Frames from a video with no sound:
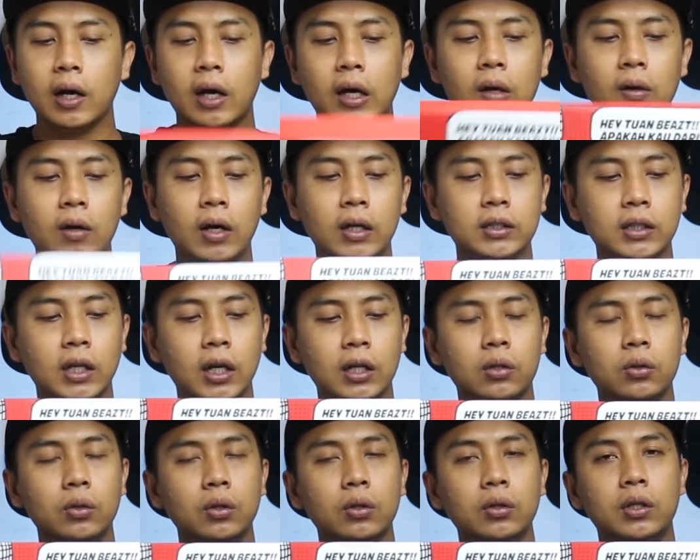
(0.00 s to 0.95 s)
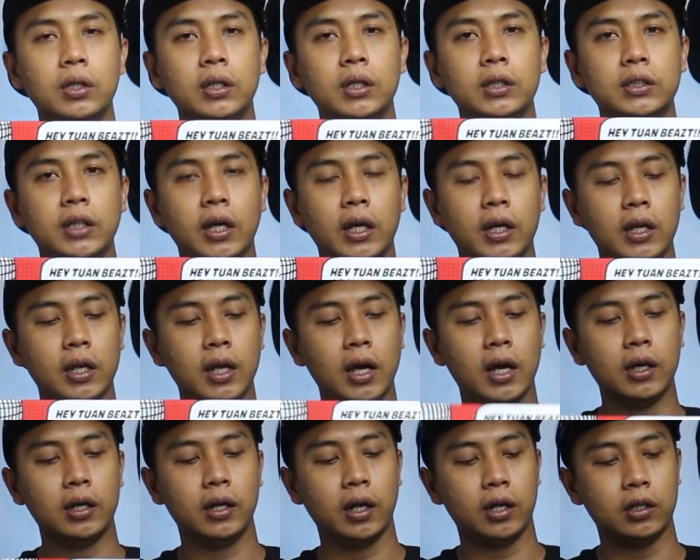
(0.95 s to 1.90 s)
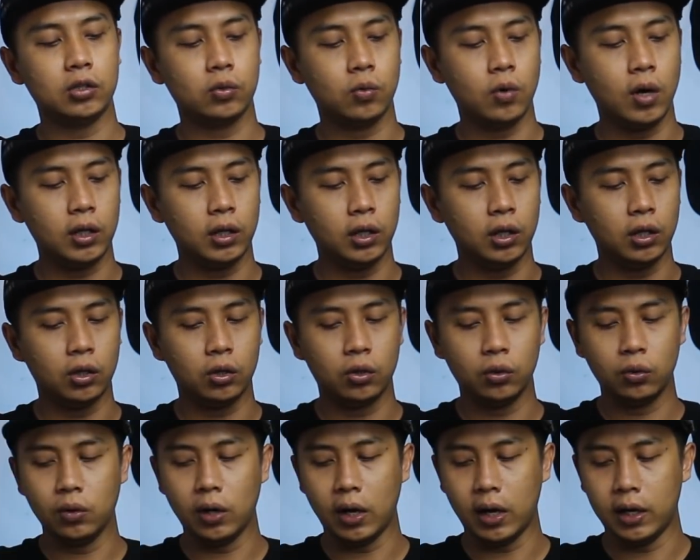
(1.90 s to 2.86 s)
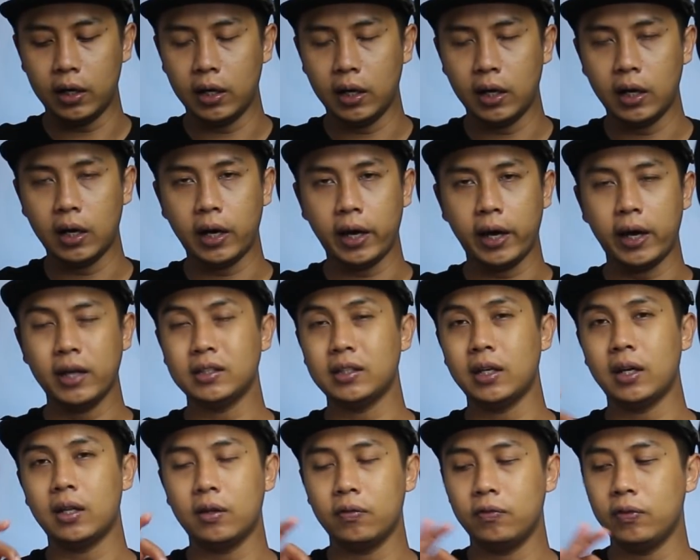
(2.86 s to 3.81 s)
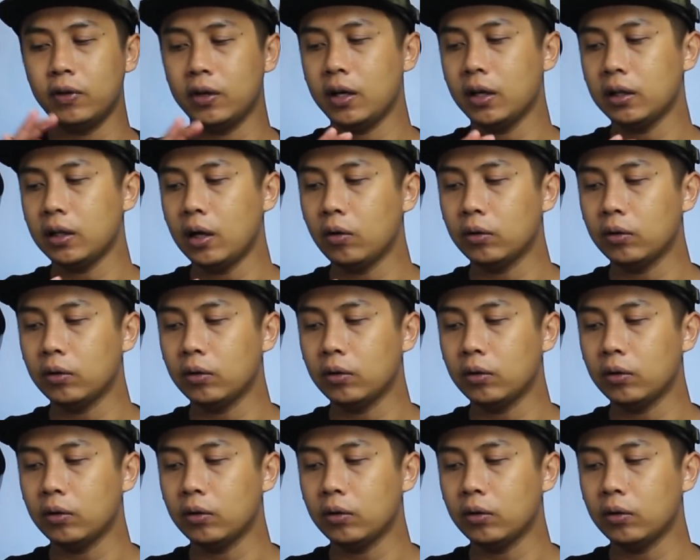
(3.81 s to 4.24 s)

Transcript: kalau nggak salah dulu di seri yang Dead Squad itu ada kayak sertifikat